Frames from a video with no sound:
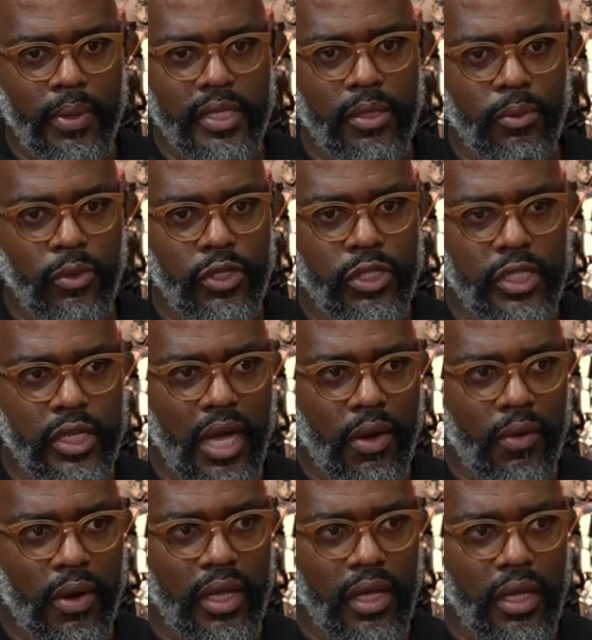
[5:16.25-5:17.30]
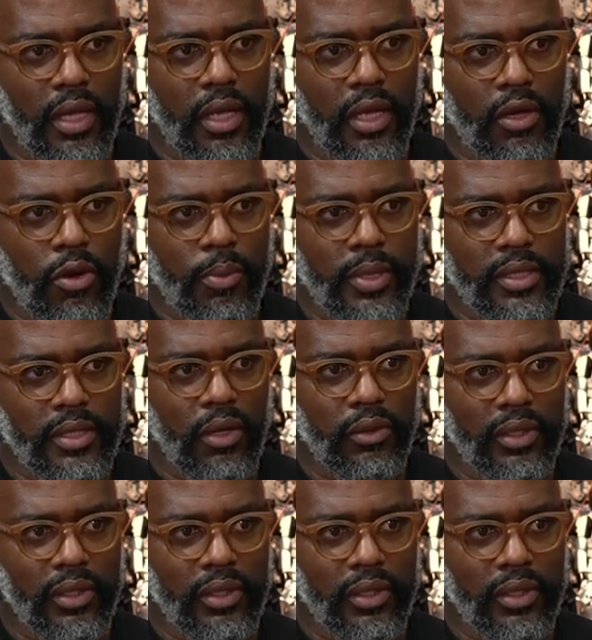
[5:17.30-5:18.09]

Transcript: esse Mundial aí, e começar um